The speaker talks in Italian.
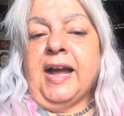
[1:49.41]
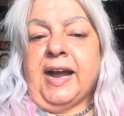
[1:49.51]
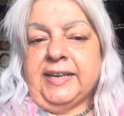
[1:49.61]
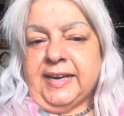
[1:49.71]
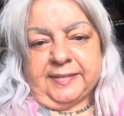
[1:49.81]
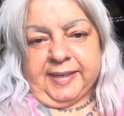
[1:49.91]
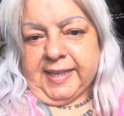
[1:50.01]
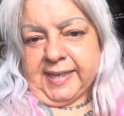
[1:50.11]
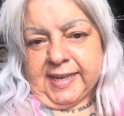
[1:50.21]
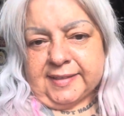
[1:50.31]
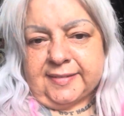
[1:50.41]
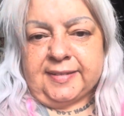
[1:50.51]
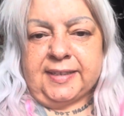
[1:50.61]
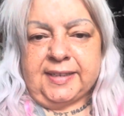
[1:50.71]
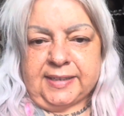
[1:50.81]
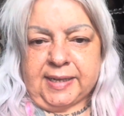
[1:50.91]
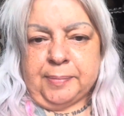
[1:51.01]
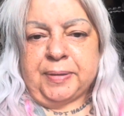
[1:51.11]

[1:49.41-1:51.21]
agli altri ragazzi che